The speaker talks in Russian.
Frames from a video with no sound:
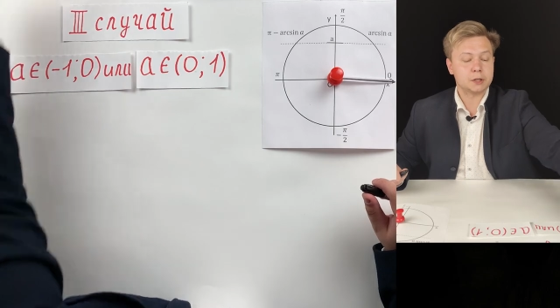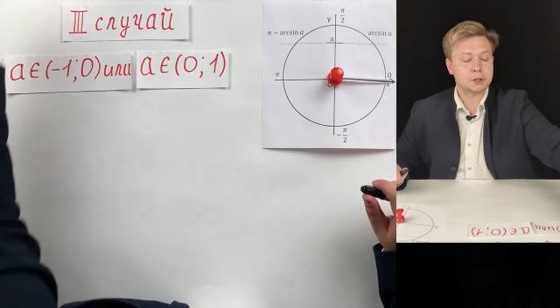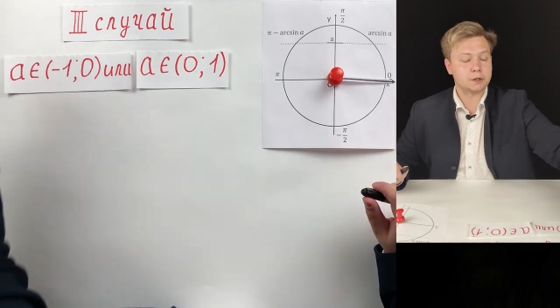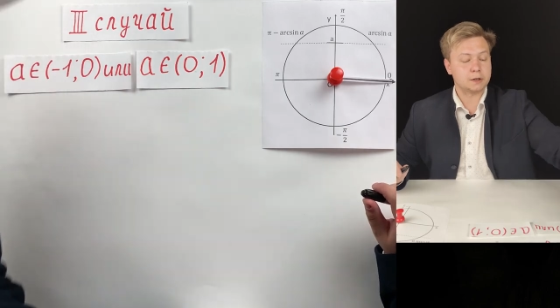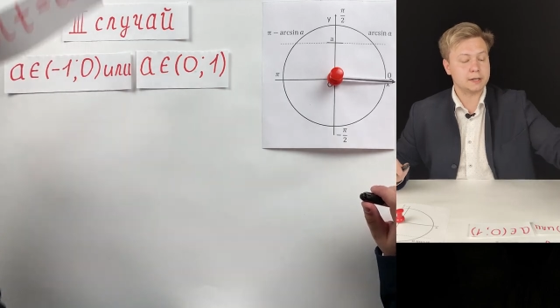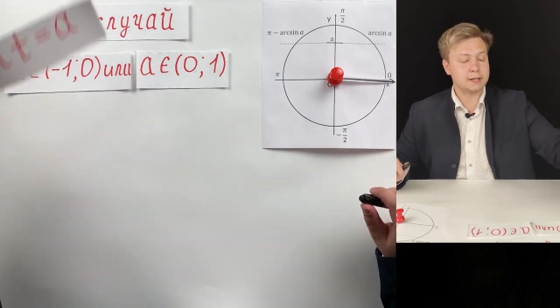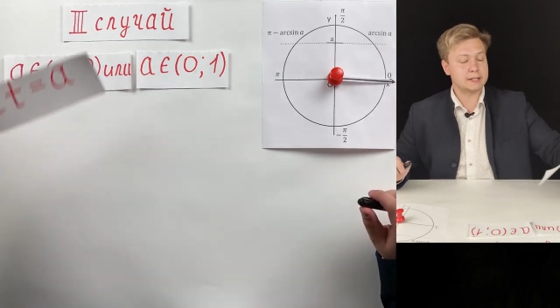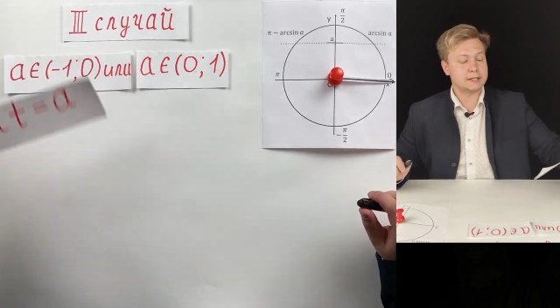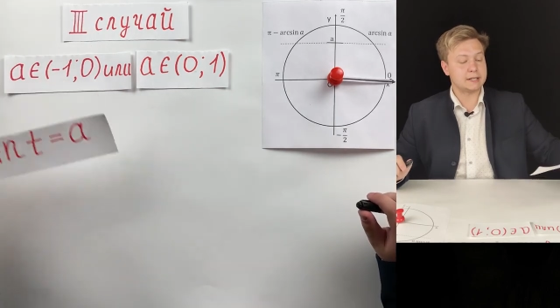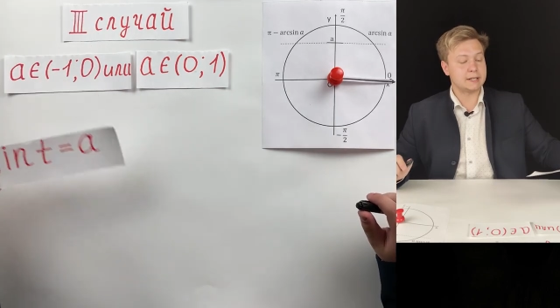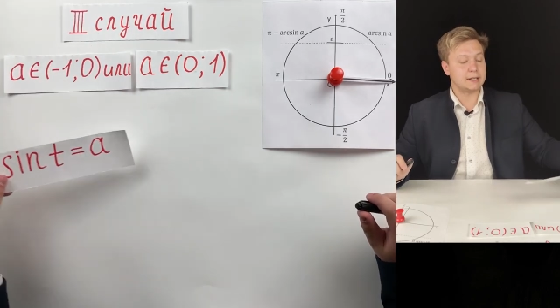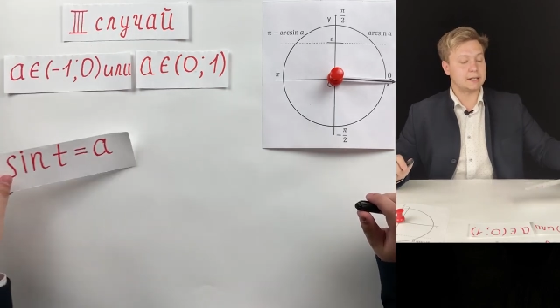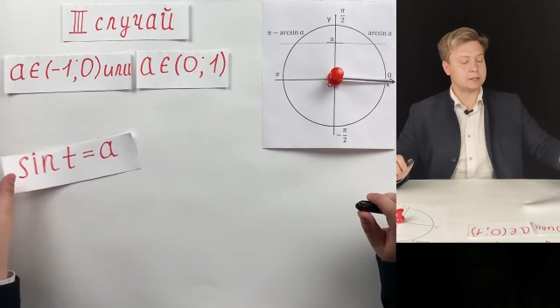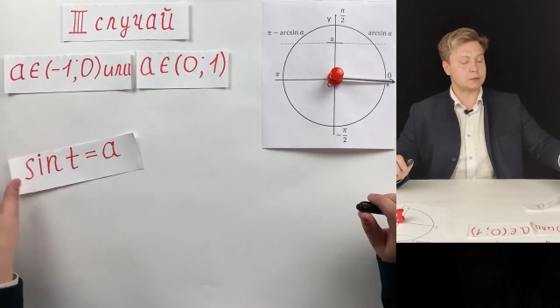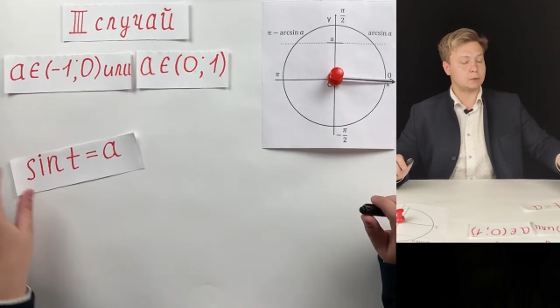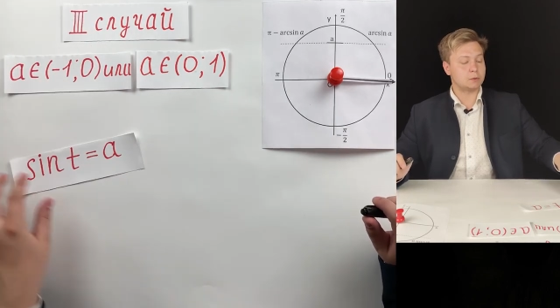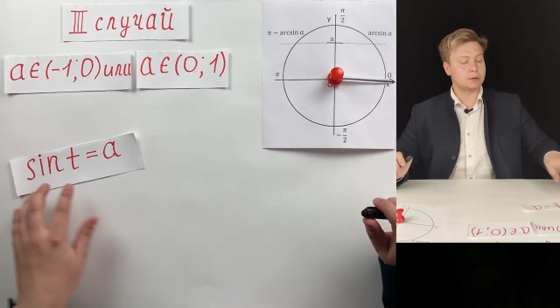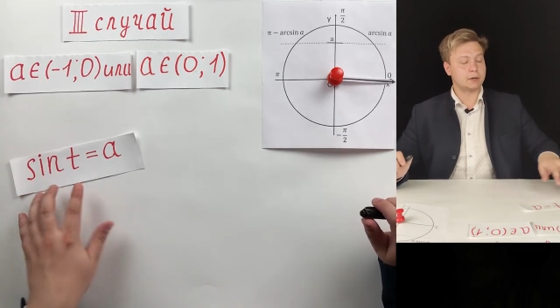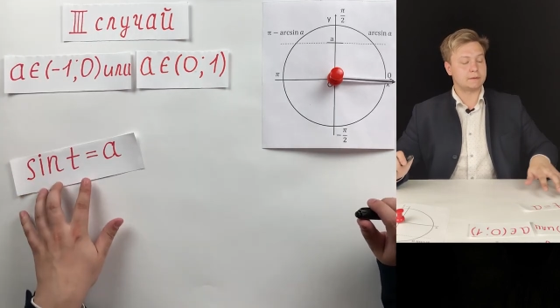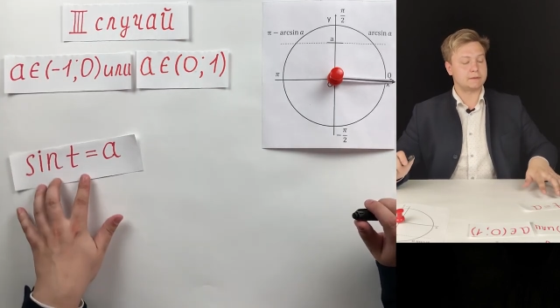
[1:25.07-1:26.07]
что если
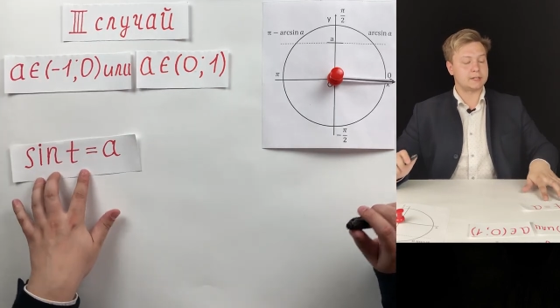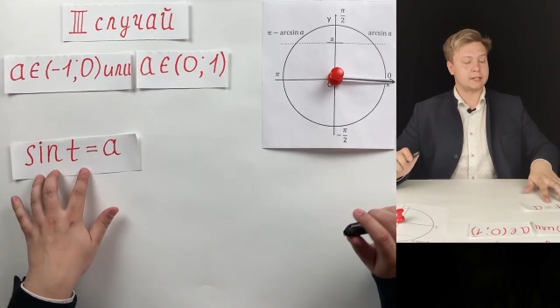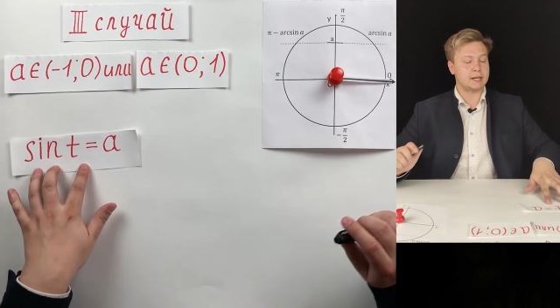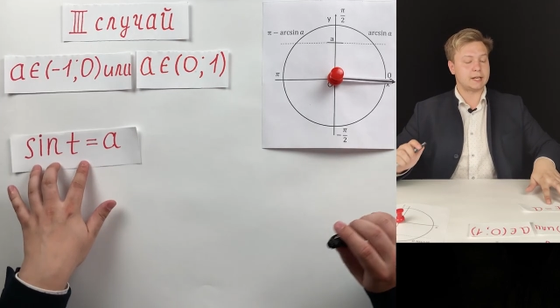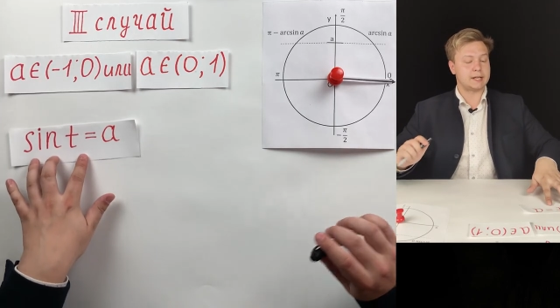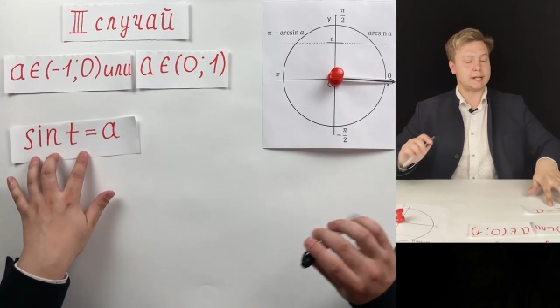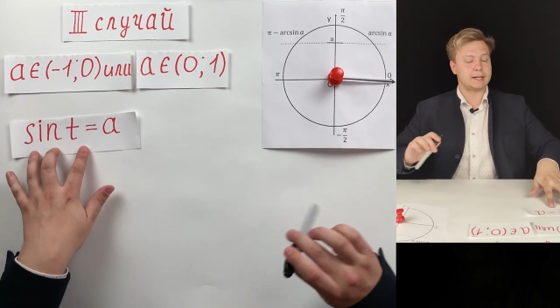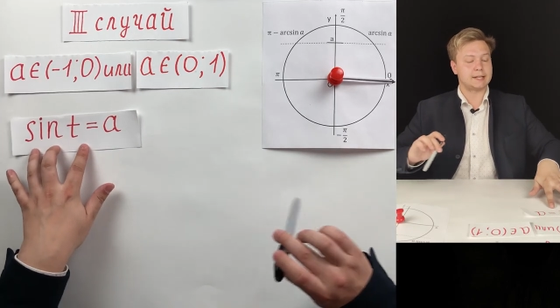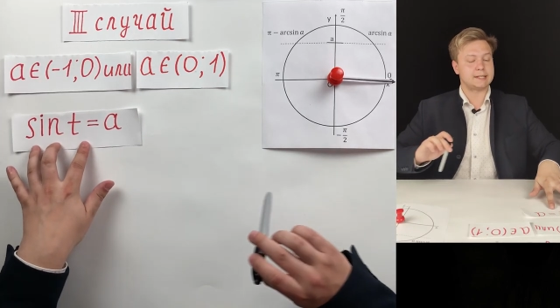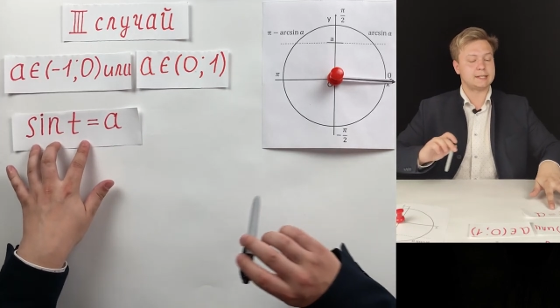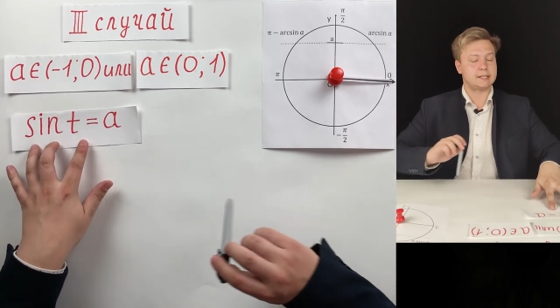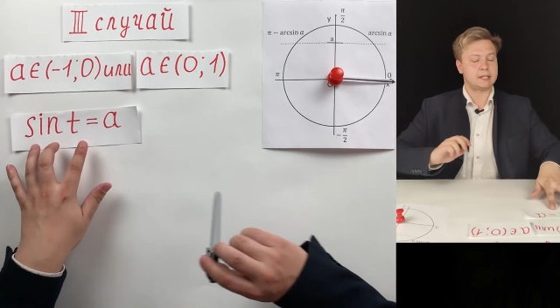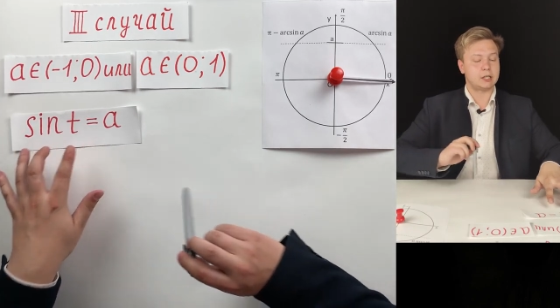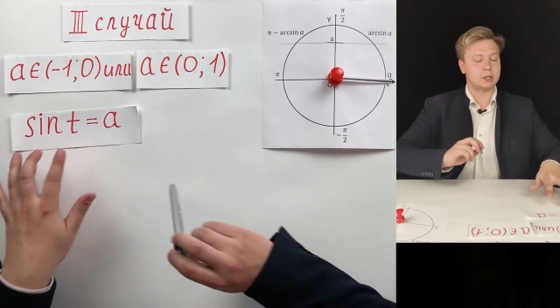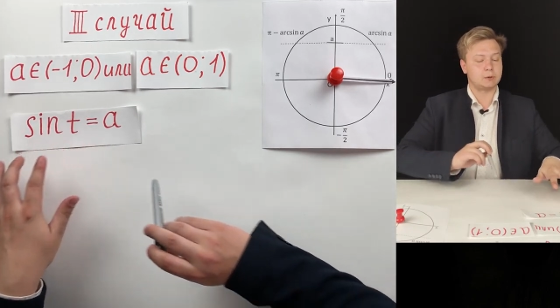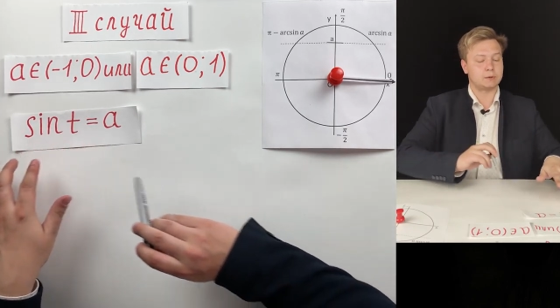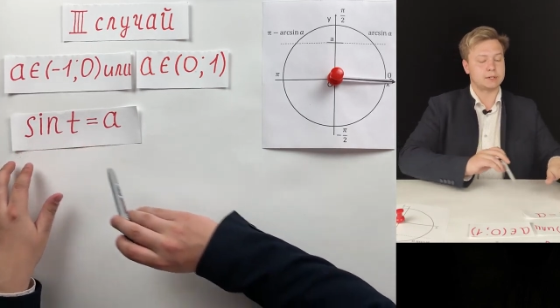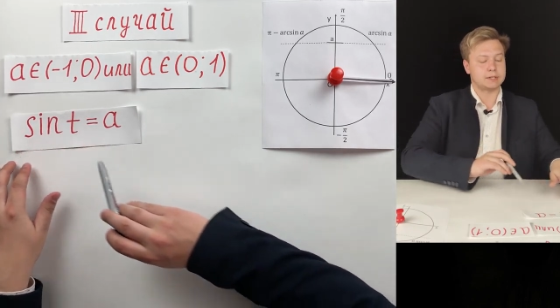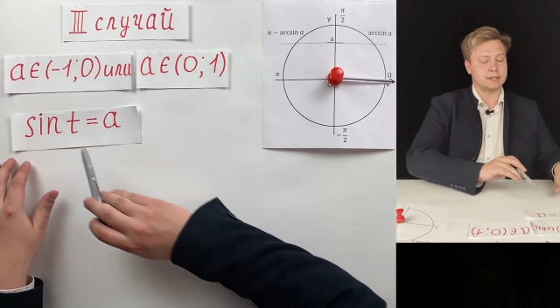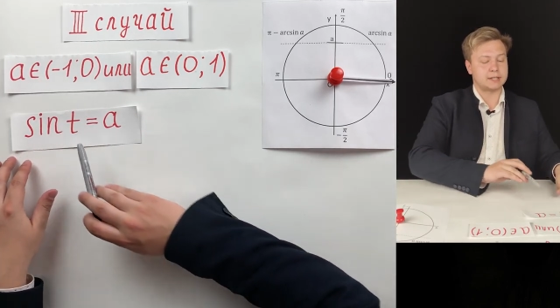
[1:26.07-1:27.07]
есть уравнение
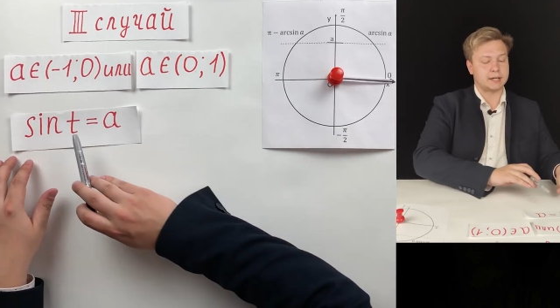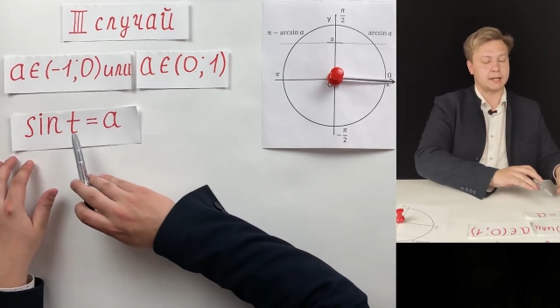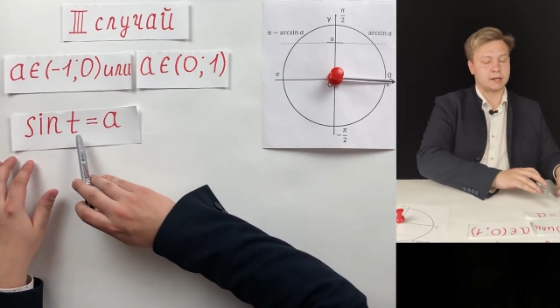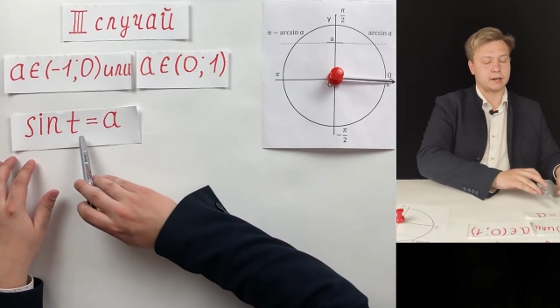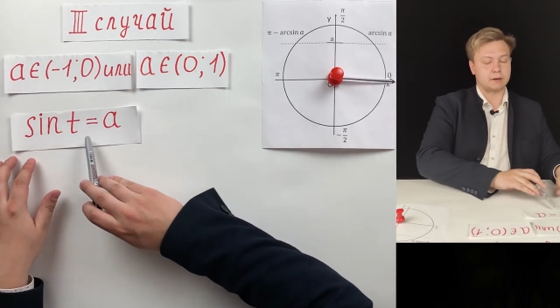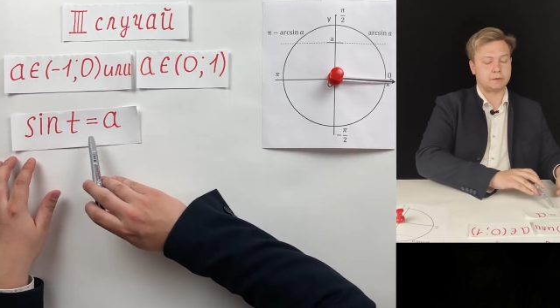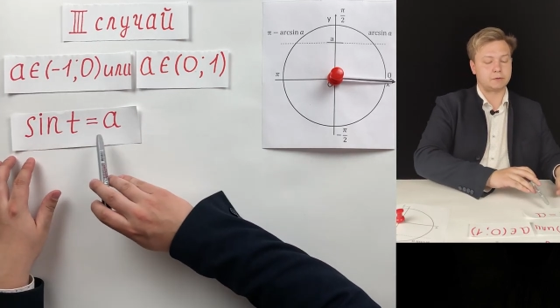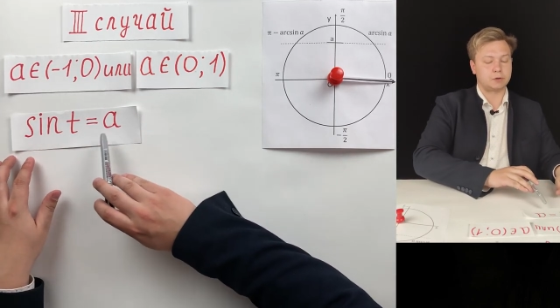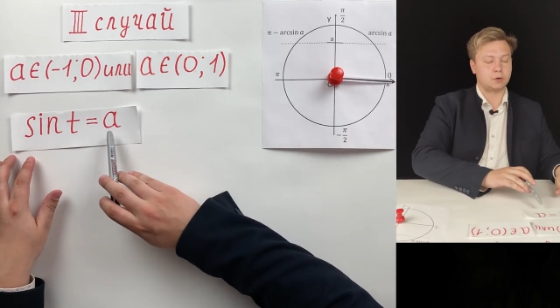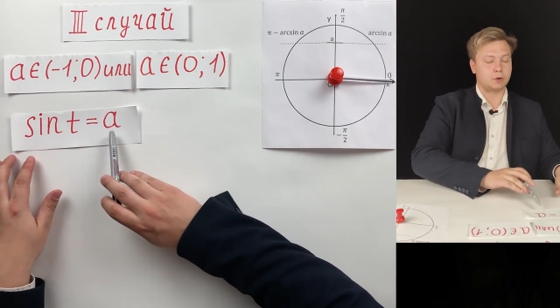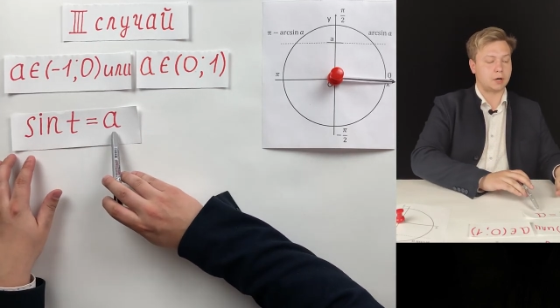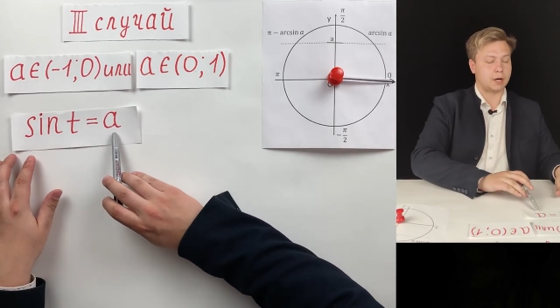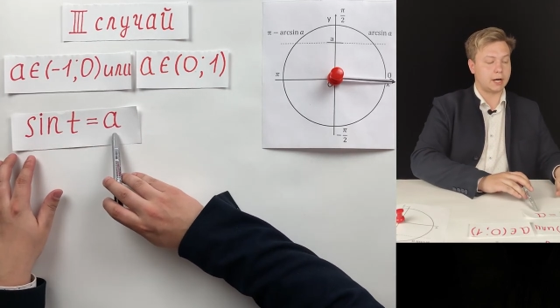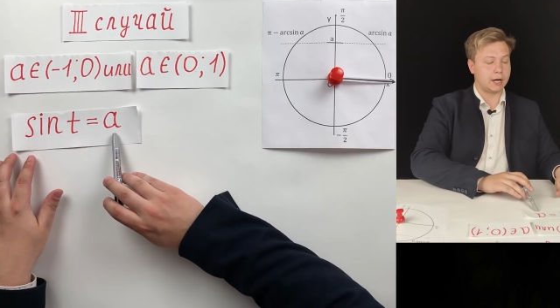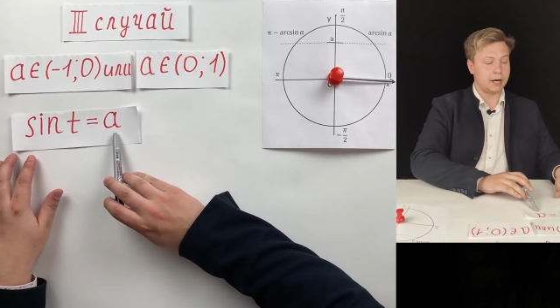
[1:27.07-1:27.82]
синус t равно